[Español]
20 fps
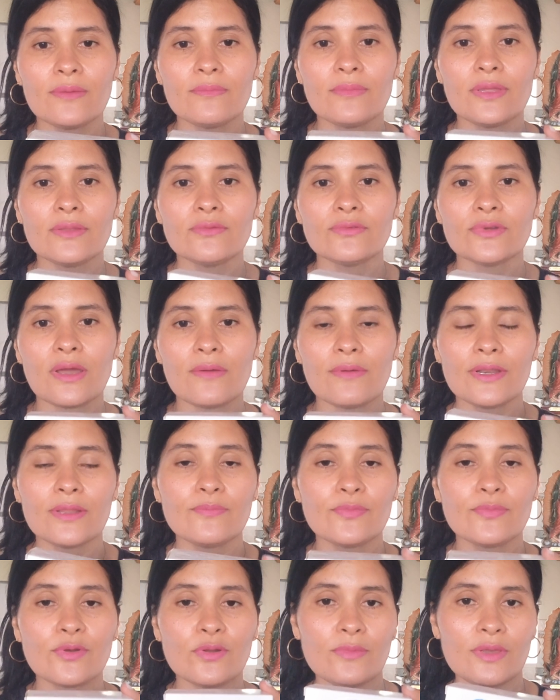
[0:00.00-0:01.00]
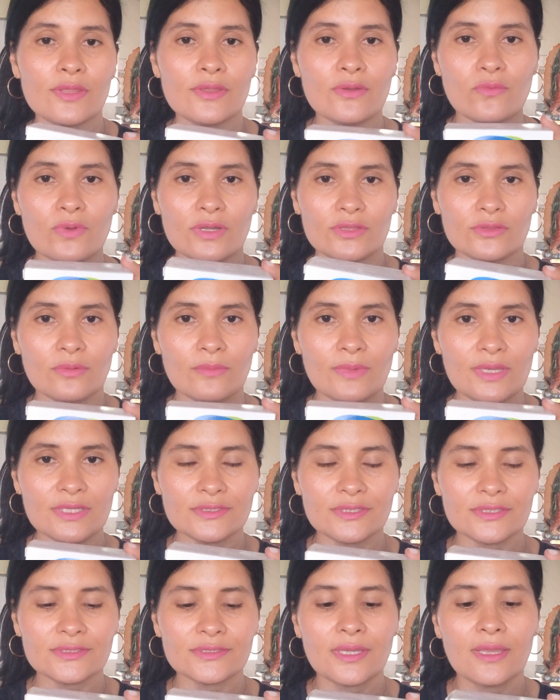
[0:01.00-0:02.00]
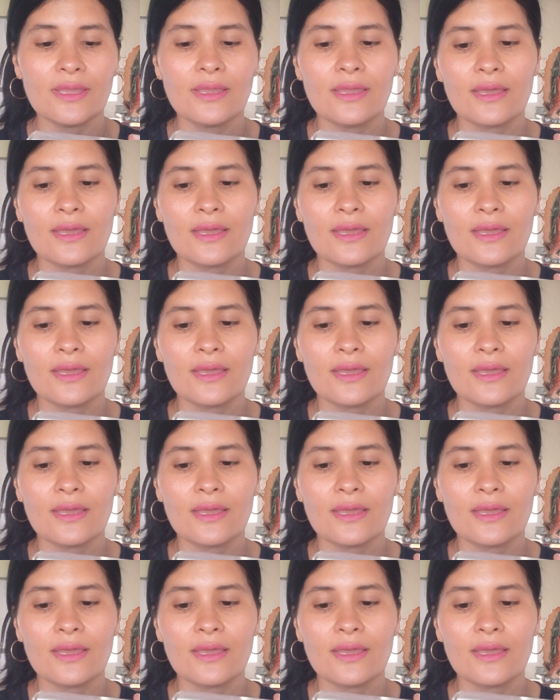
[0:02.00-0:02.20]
me duraban en promedio cuatro meses,